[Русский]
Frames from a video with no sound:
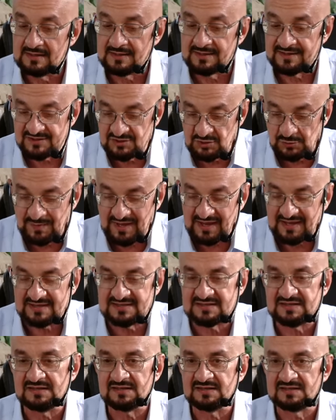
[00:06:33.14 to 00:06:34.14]

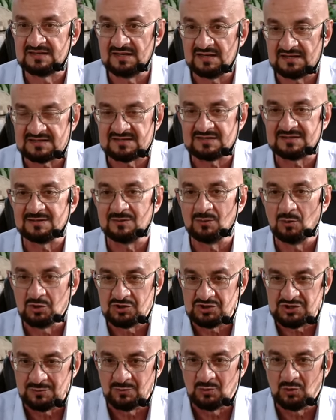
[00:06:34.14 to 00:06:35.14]
Разумеется, здесь
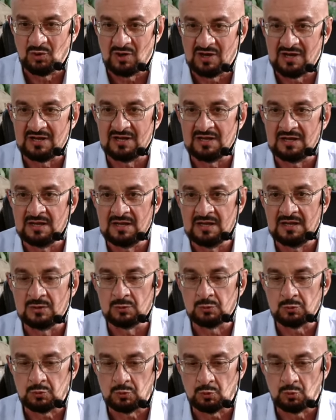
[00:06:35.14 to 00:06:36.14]
очень много и
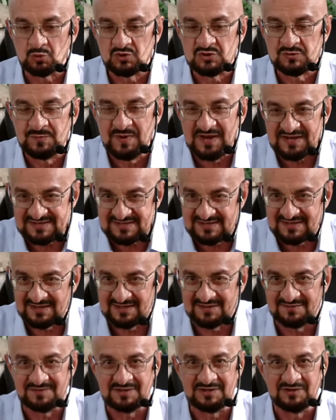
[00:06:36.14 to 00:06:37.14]

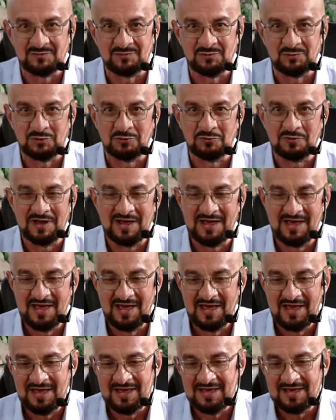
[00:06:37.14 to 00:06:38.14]
узбекских видов плова –
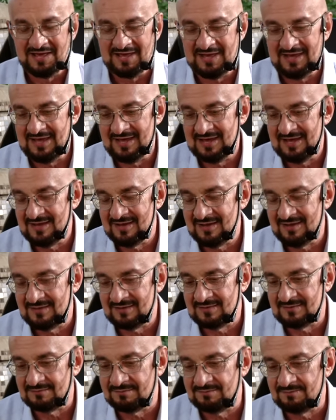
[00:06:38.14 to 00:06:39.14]
и
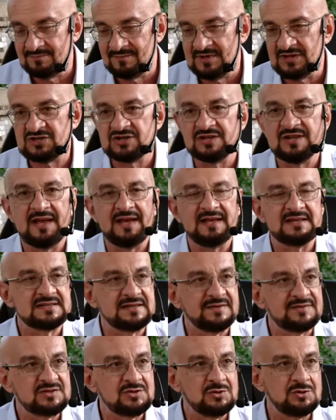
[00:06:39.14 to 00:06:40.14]
э,
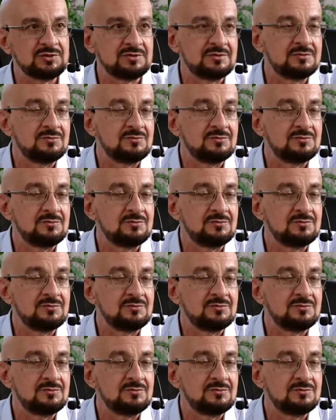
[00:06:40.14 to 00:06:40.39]
начинается все